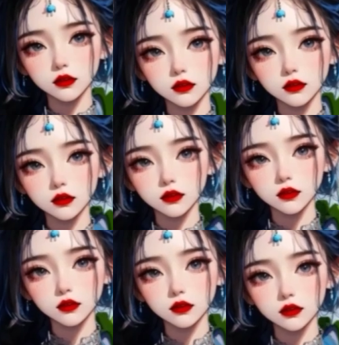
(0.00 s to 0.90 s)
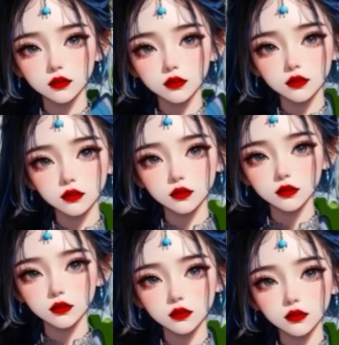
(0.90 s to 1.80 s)
นก็มีคนอีกผู้หนึ่งหัว
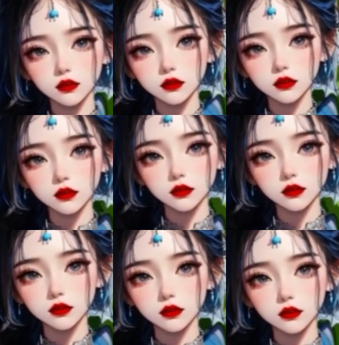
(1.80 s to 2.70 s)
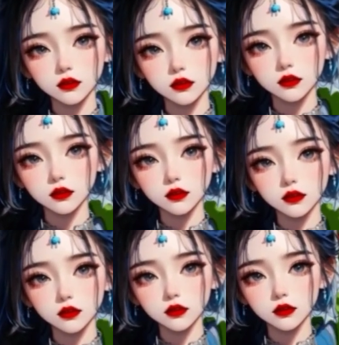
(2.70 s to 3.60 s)
เราะเสียงดัง ต้องย
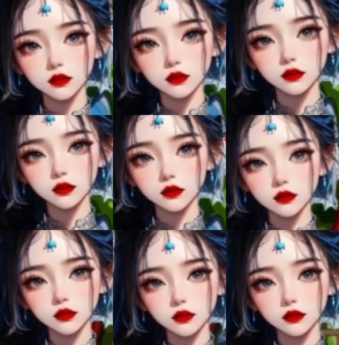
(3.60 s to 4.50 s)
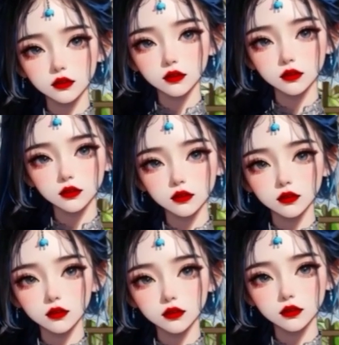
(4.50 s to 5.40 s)
อมรับว่าการปรากฏกายของเสี
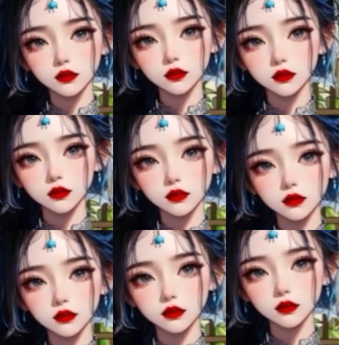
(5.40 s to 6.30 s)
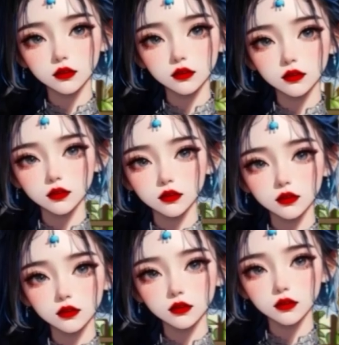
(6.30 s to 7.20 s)
ยนทุรุชน เป็นหายนะอันใหญ่หล
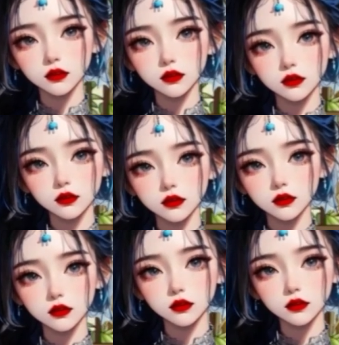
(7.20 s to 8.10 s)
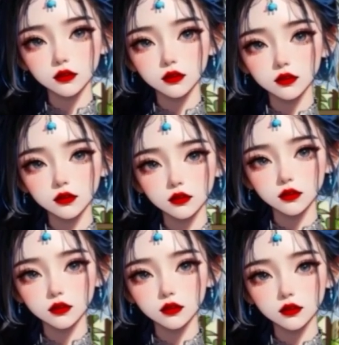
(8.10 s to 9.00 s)
วงก็จริง แต่สำหรับคน
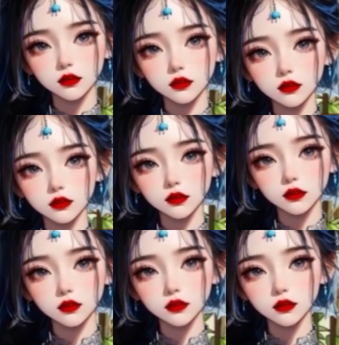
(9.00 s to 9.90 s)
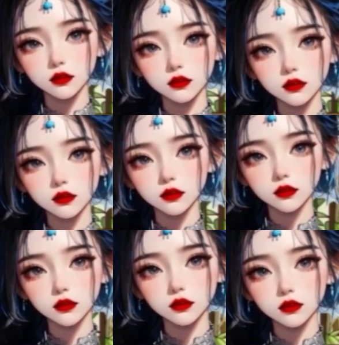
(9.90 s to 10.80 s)
แก่อย่างพวกเราแล้ว
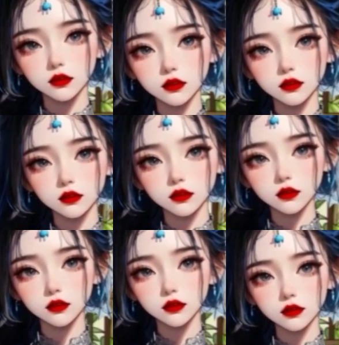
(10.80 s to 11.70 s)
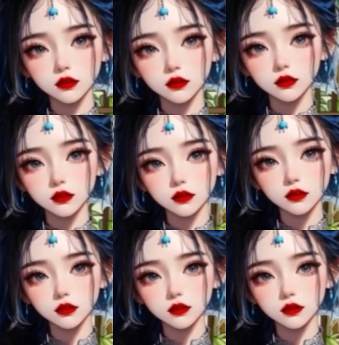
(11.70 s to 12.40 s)
ถือเป็นโอกาสอย่างหนึ่งด้วยเช่นกัน